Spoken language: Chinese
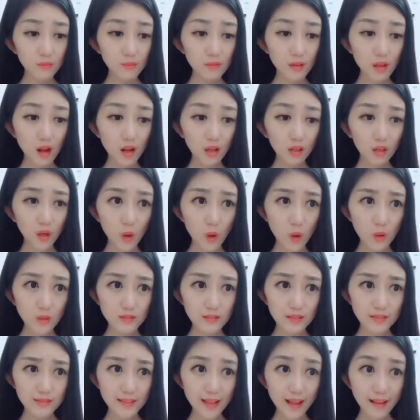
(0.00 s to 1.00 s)
别让口红
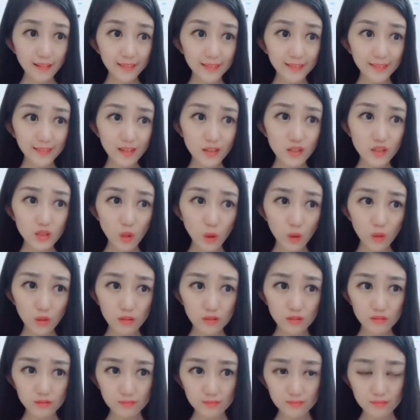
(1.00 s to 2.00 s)
蹭脏了你的手。
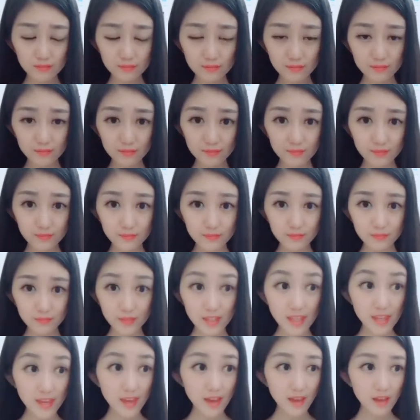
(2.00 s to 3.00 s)
我跟吴彦祖
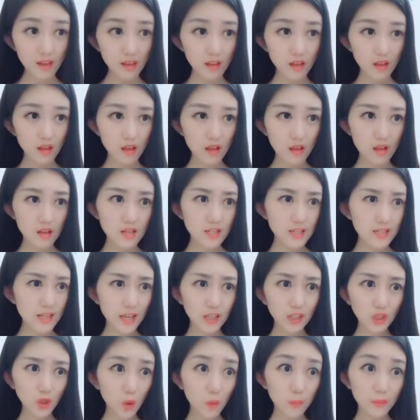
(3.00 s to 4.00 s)
先。你。
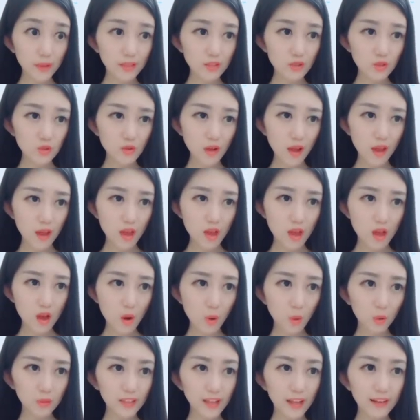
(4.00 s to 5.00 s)
谁都没你帅，
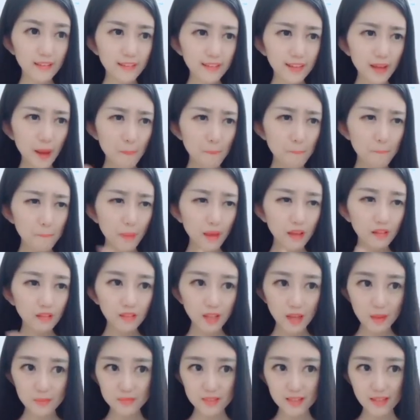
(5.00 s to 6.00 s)
我的眼里根本
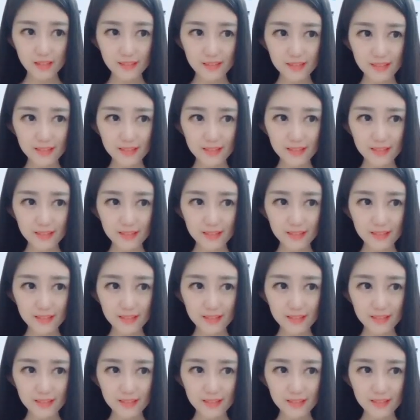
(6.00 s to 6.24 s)
看不见